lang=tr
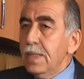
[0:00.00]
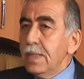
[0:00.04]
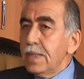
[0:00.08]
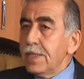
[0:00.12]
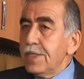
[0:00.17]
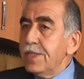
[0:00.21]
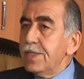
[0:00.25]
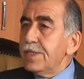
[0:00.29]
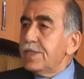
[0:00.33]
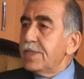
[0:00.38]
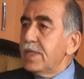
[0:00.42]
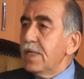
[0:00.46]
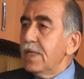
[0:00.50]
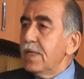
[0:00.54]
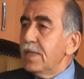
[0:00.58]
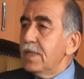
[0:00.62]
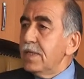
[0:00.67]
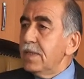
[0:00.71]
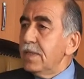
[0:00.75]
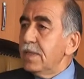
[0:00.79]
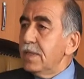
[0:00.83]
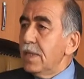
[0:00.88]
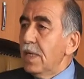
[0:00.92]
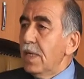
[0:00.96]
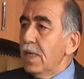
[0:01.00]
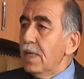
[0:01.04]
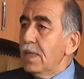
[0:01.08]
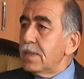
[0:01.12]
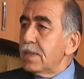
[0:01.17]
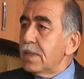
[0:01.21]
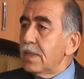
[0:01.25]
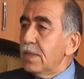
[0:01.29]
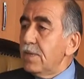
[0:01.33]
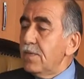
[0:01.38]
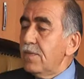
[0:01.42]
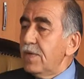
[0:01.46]
Kırşehir'in
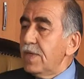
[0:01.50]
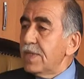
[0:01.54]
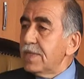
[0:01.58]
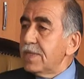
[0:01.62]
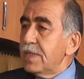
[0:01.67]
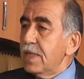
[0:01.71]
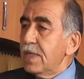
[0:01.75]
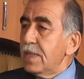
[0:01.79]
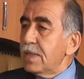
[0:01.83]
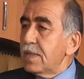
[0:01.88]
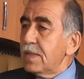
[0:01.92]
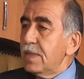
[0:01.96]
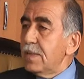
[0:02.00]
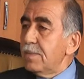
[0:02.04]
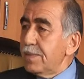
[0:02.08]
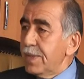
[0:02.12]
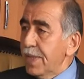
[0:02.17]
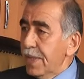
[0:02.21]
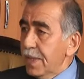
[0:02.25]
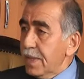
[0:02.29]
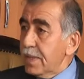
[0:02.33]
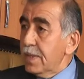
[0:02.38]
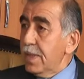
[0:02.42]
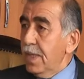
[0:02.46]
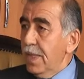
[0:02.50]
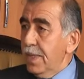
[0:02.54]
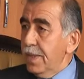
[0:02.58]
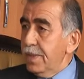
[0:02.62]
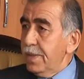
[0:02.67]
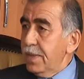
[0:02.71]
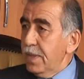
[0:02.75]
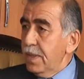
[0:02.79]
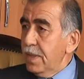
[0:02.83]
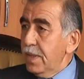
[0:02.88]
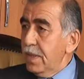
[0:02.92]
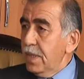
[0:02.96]
atıl vaziyette bırakılan
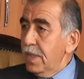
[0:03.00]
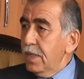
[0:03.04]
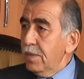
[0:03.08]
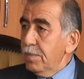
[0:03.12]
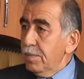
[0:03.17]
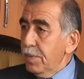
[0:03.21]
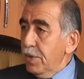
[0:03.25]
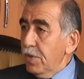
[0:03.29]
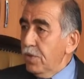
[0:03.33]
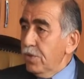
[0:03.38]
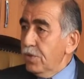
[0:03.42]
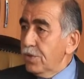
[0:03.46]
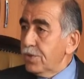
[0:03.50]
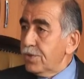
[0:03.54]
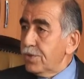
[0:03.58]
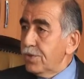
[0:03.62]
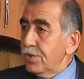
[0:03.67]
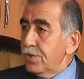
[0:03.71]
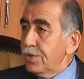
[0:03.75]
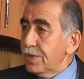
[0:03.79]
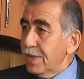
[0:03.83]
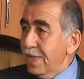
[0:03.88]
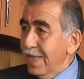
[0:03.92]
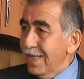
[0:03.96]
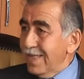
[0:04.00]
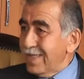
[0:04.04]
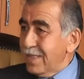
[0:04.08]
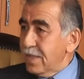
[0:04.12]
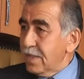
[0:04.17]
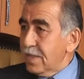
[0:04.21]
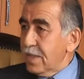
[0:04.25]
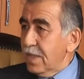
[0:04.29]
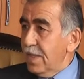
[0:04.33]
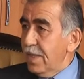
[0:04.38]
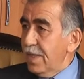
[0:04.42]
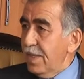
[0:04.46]
biliyorsunuz eski
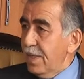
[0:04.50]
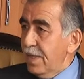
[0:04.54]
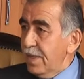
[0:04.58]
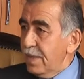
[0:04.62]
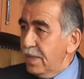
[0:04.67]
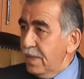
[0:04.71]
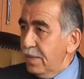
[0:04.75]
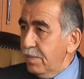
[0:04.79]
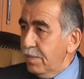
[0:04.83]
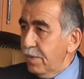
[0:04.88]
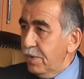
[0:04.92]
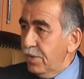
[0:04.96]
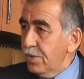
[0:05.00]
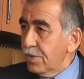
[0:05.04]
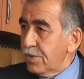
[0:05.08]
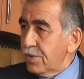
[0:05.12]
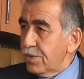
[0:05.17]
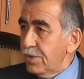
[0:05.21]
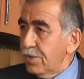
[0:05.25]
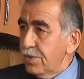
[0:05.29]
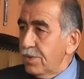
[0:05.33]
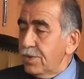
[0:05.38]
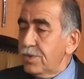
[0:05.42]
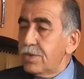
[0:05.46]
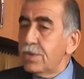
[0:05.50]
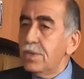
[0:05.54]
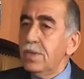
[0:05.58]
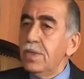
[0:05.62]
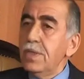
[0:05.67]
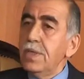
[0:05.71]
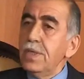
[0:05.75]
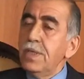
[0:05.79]
sanayiyi biliyorsunuz.